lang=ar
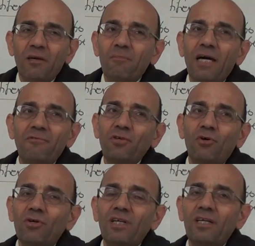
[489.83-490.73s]
ما في
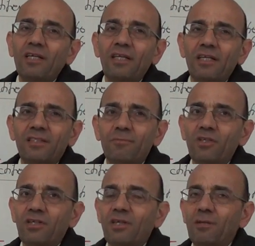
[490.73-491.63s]
هون اللي انت
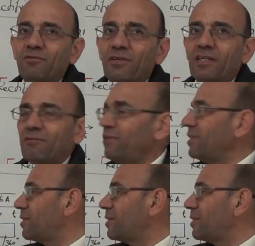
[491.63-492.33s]
بتحكي اللي بتفكر فيه